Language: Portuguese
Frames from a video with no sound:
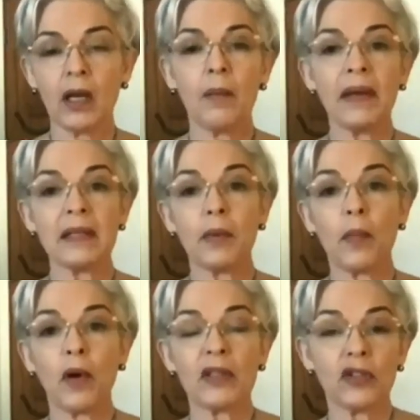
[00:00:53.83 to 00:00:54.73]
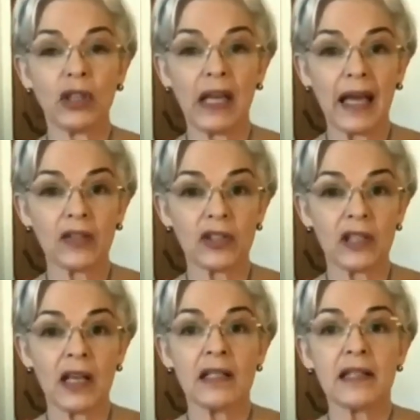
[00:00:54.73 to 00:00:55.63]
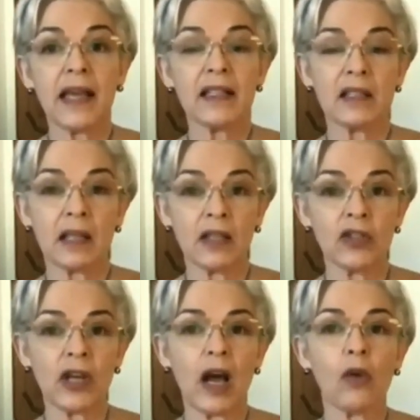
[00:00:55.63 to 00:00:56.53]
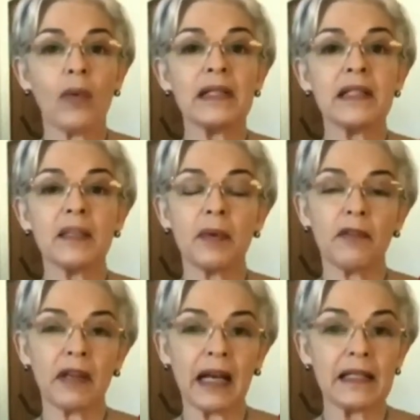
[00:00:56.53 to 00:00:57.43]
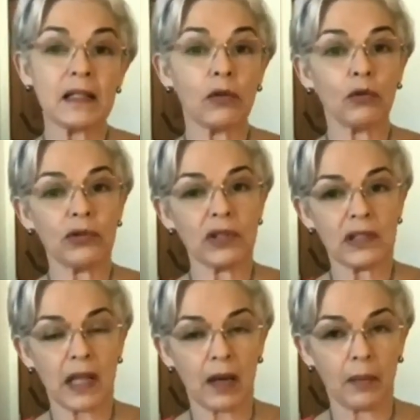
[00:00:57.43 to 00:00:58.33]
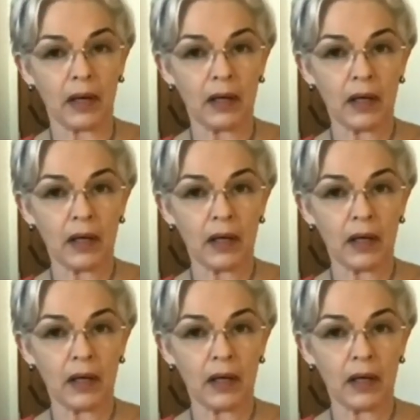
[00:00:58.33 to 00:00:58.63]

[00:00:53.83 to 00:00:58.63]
Mas a proposta de Guedes se restringe a uma simplificação do sistema,